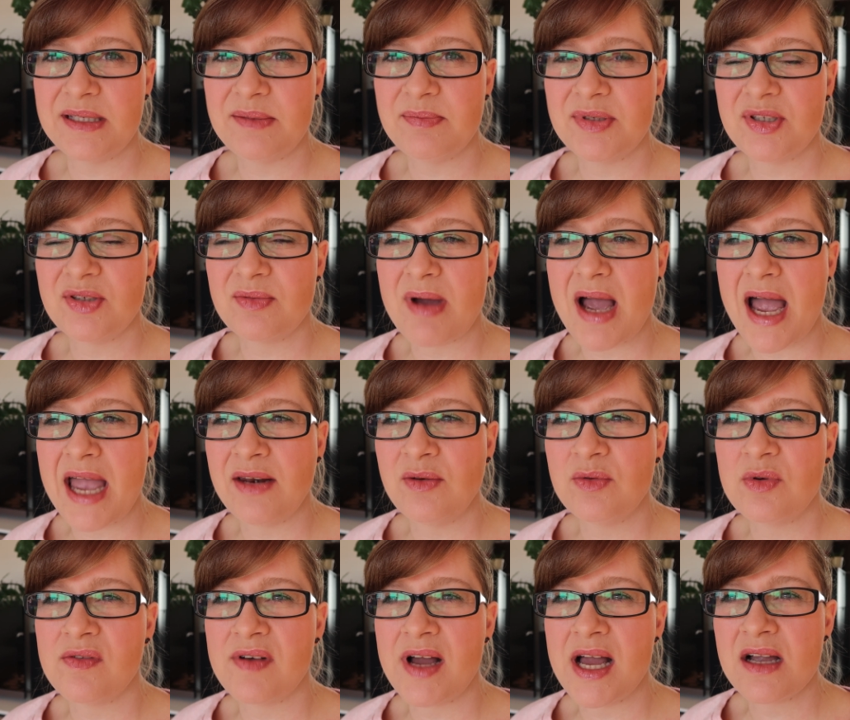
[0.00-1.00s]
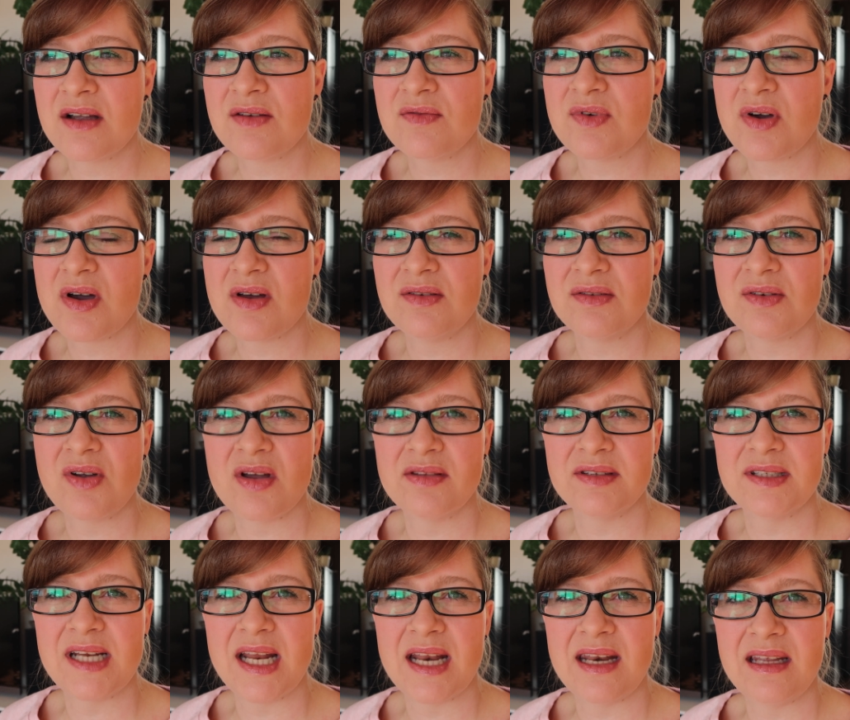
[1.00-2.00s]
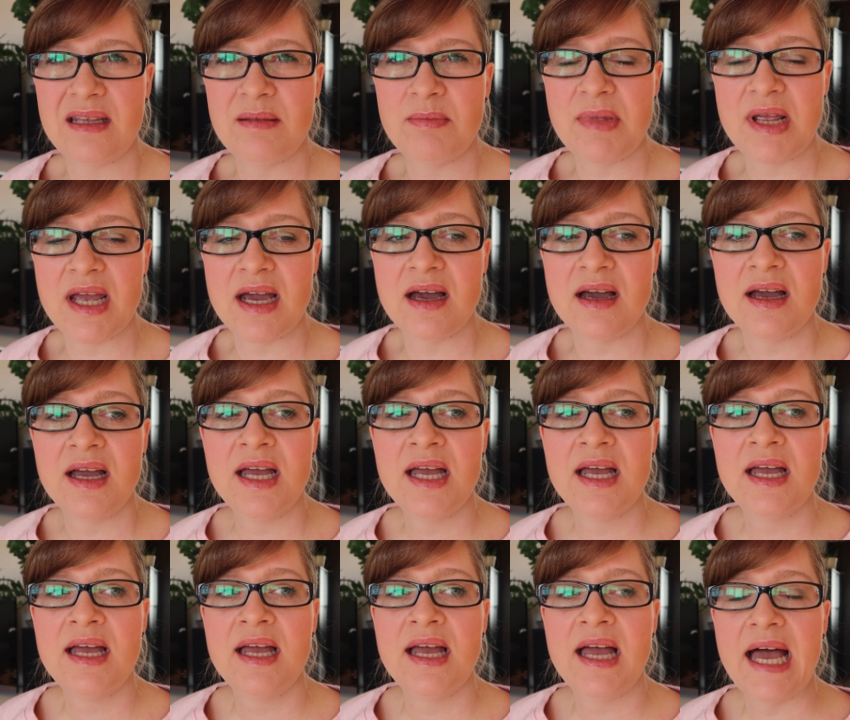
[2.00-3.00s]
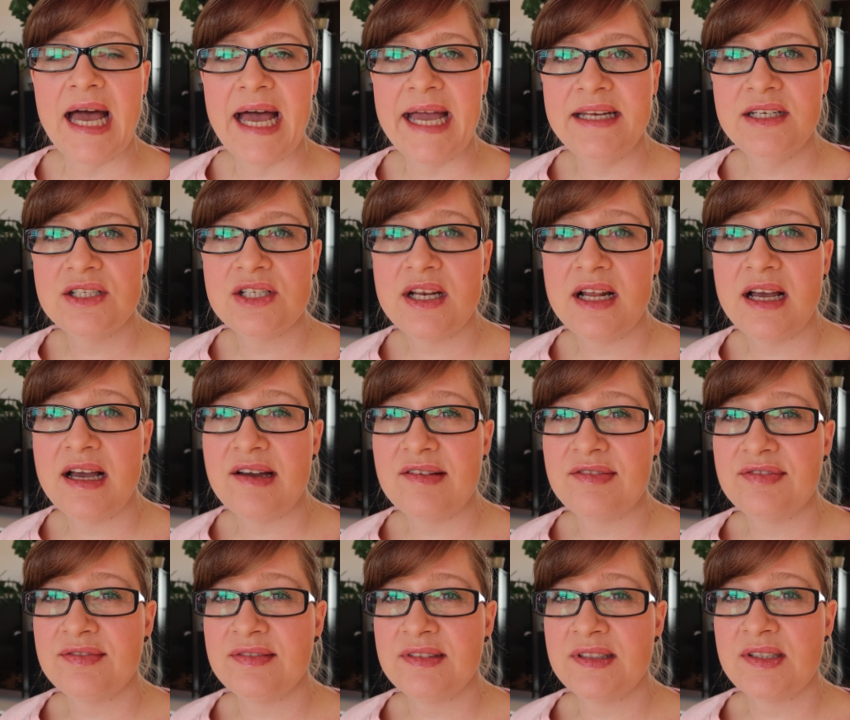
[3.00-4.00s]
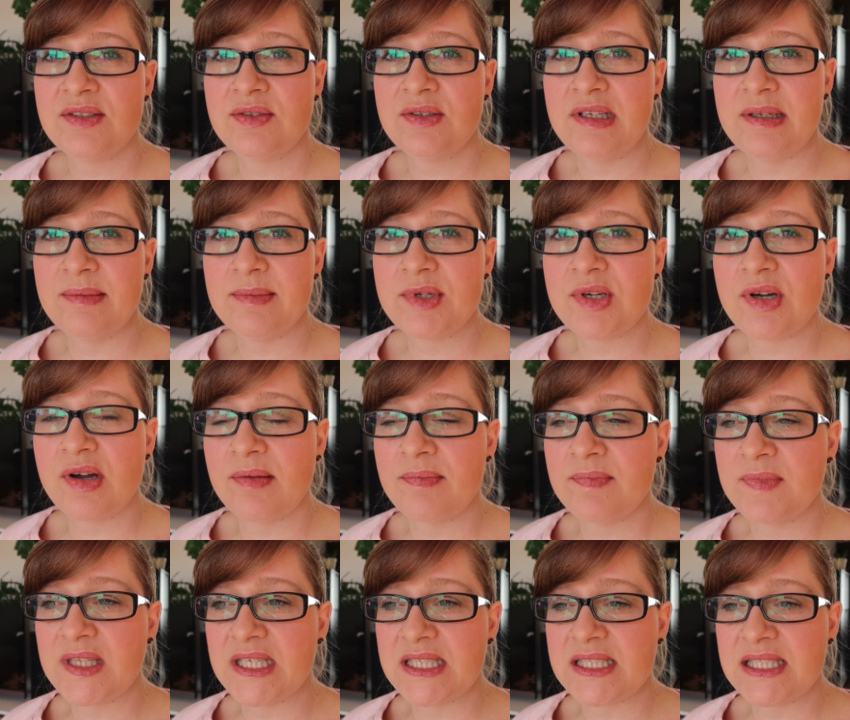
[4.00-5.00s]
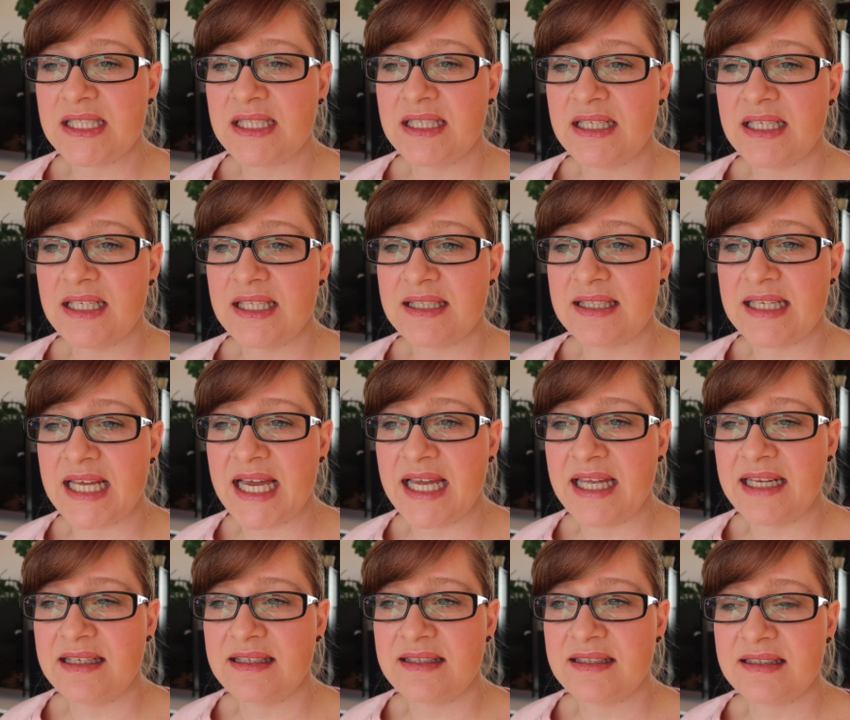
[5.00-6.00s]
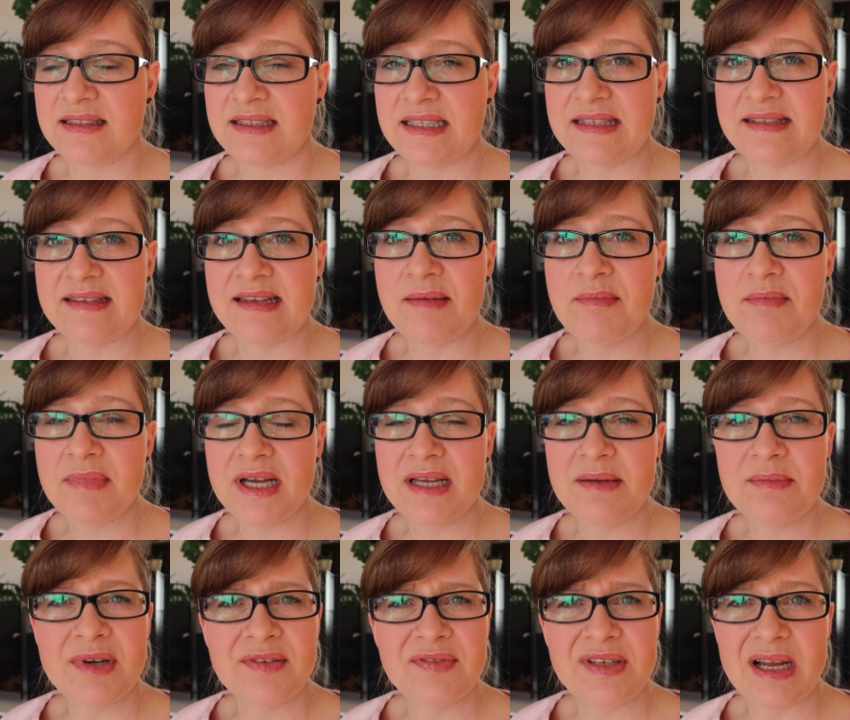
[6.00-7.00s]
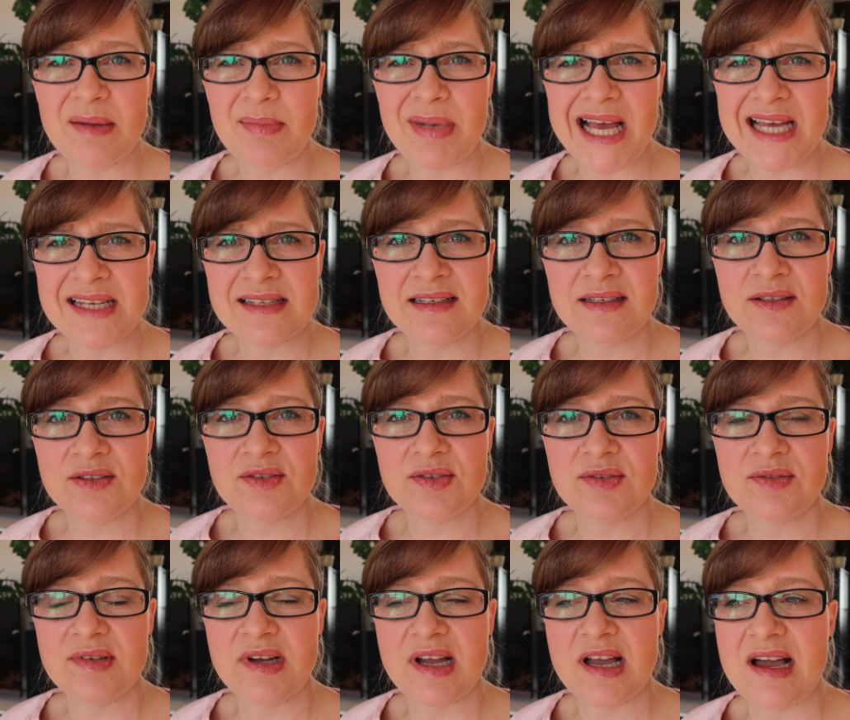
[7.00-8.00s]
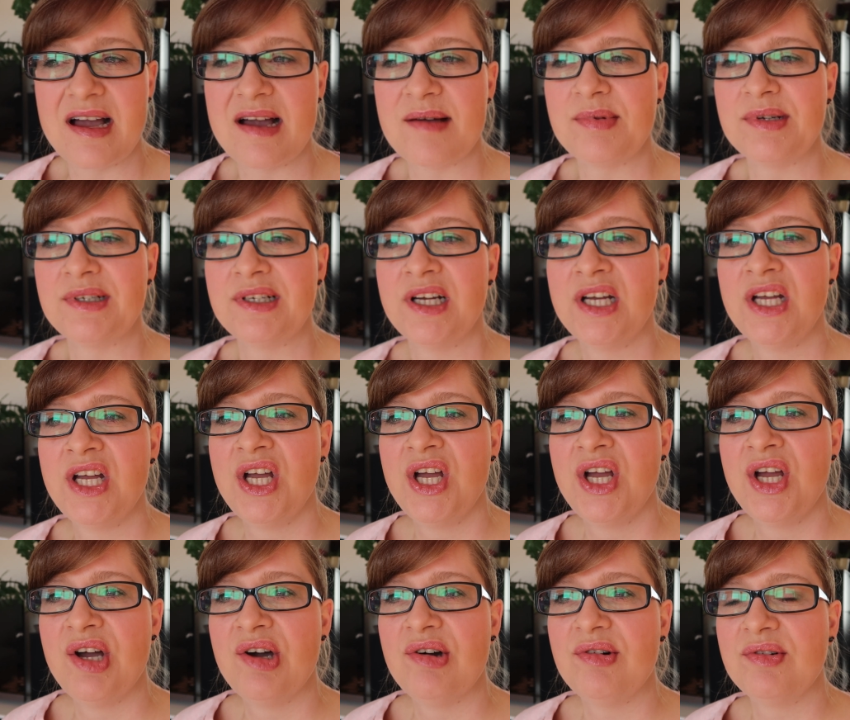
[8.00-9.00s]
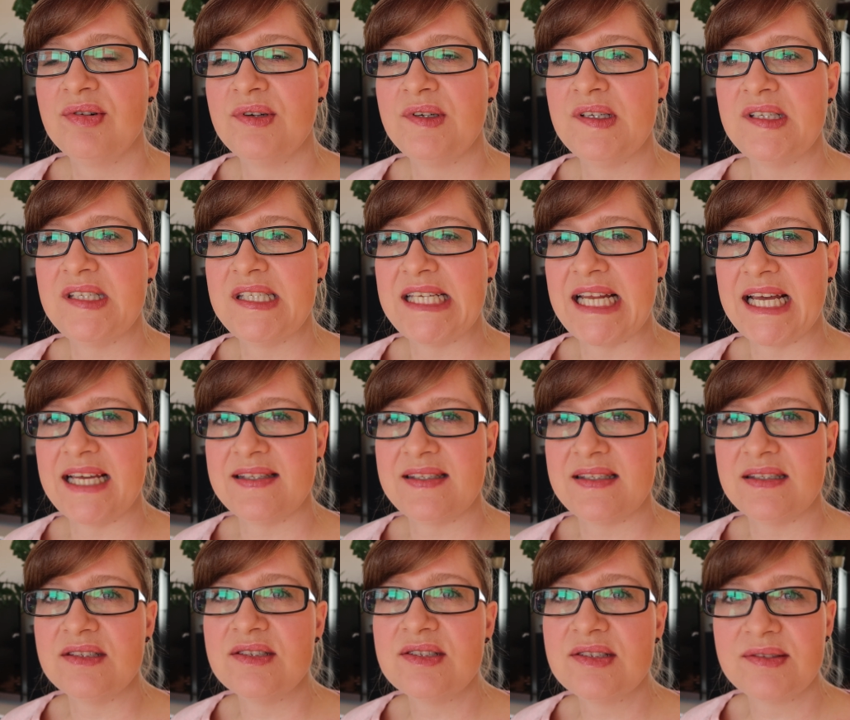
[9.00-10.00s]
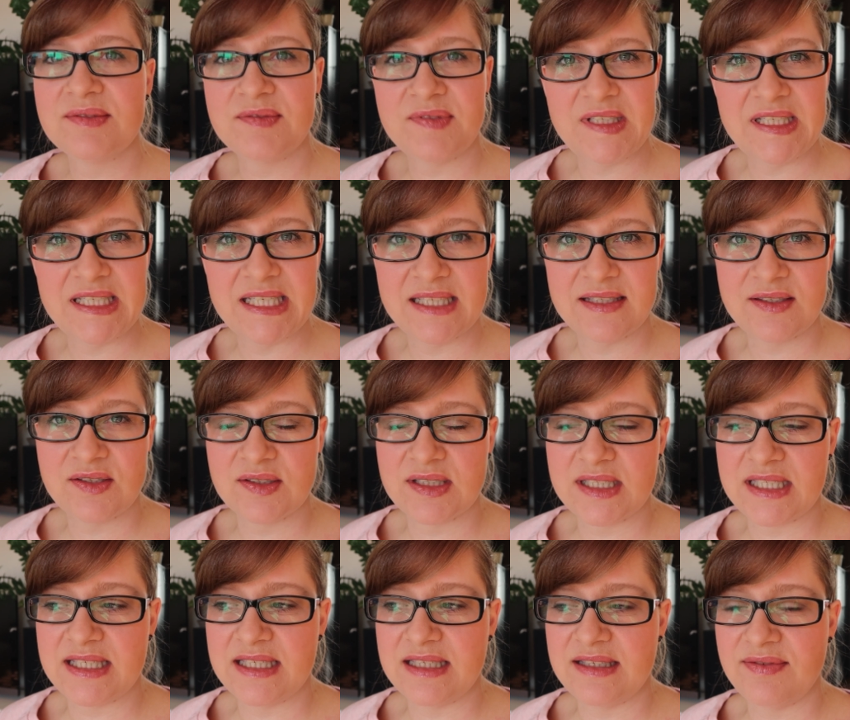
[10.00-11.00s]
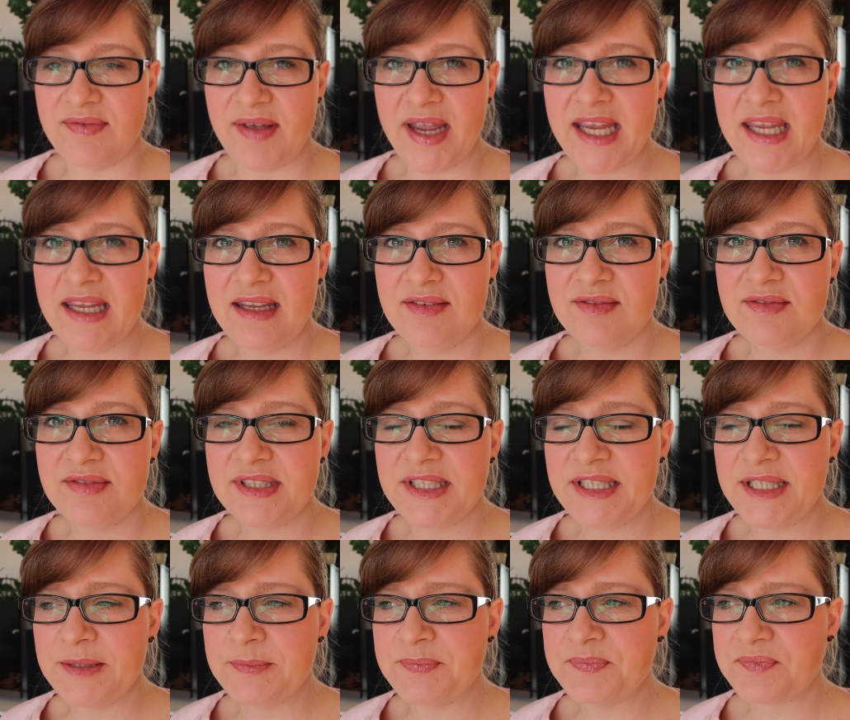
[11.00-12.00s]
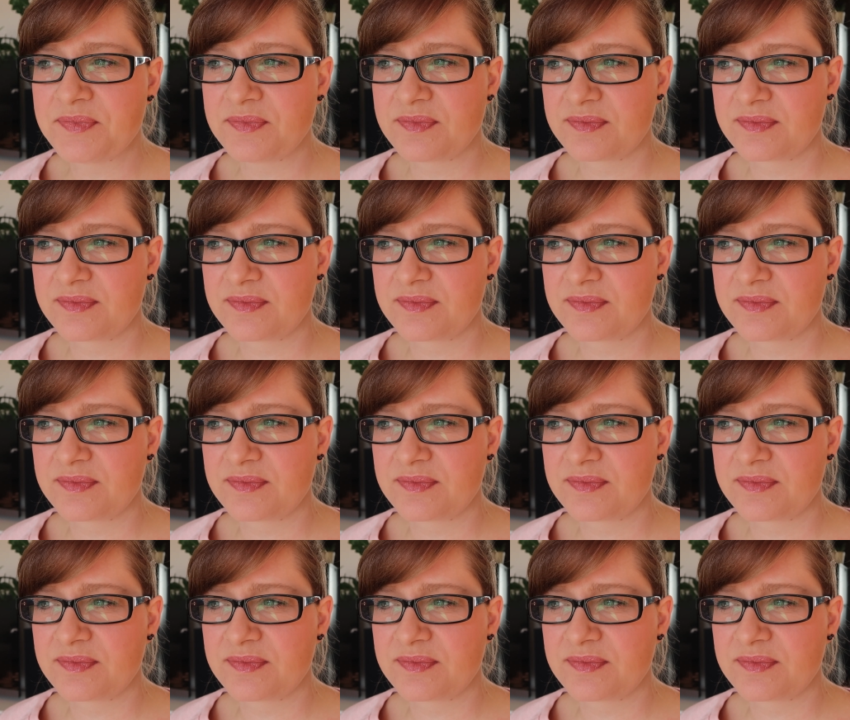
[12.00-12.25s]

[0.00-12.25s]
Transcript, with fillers: Ich bin um 1 Uhr wach geworden und konnte dann nicht mehr einschlafen. Zudem kommt, dass ich seit Dezember immer wieder Blasenentzündung habe und das irgendwie nicht so richtig weggehen will.